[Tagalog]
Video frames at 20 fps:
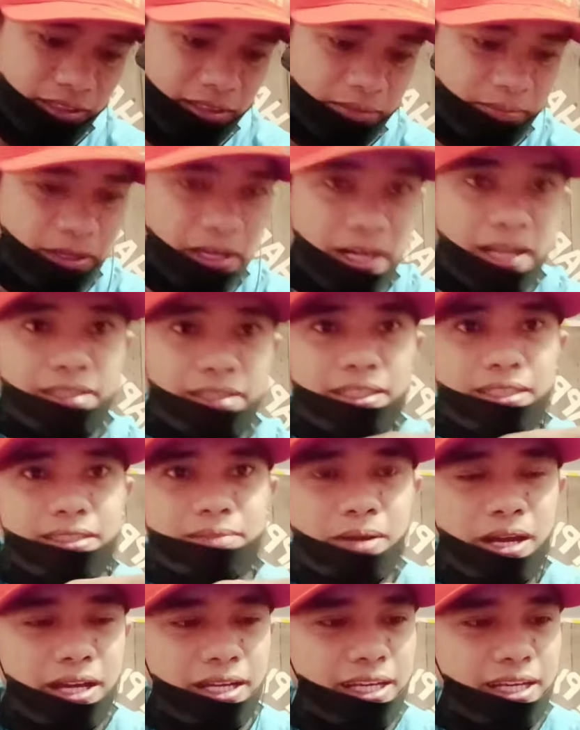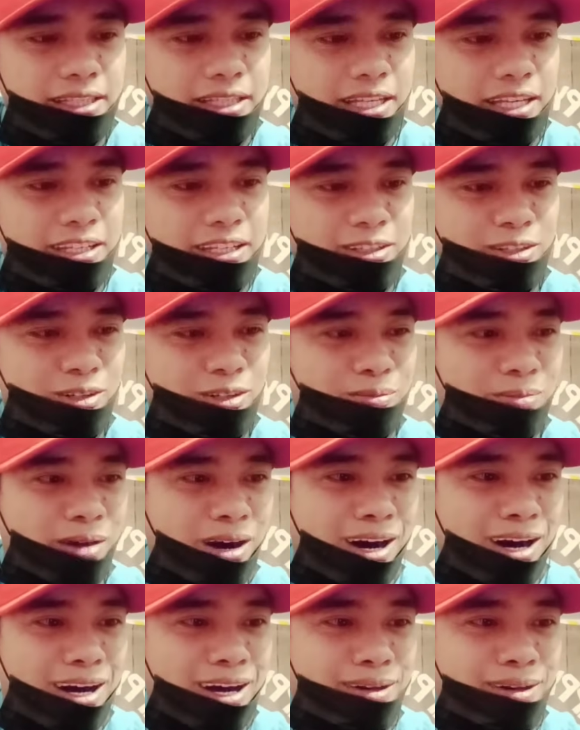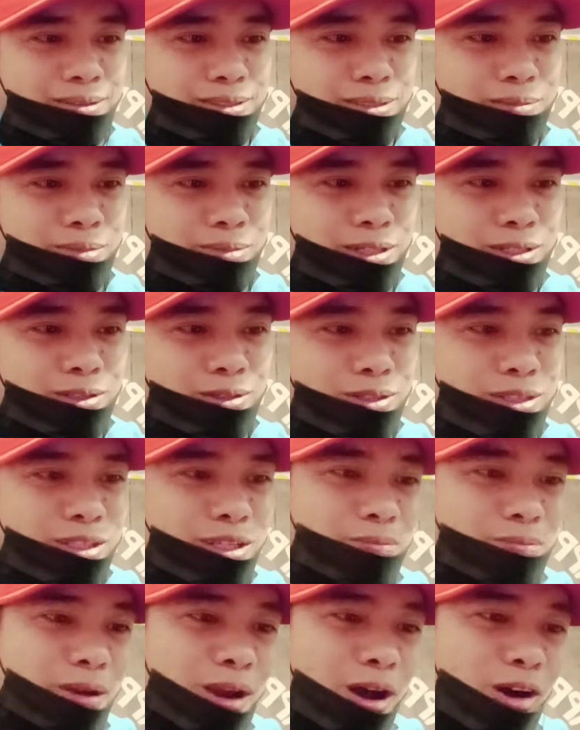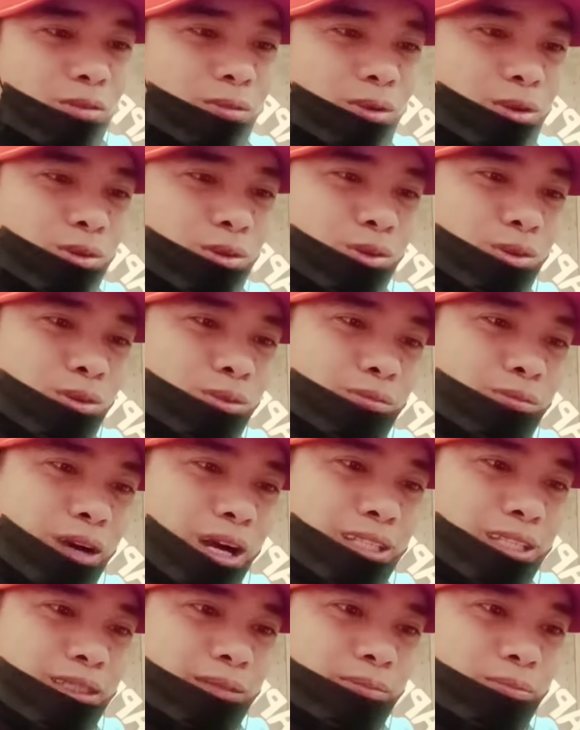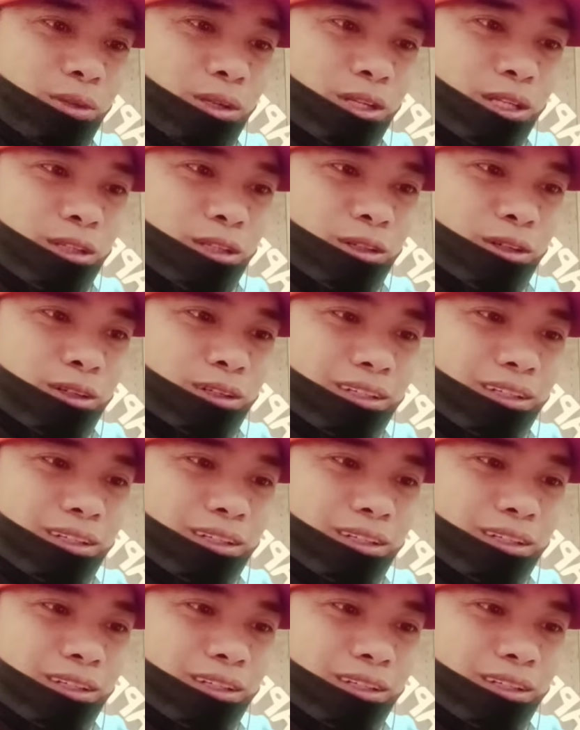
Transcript: para at least makikita ninyo baka sabihin nyo hindi pala ako marunong mag-assemble nito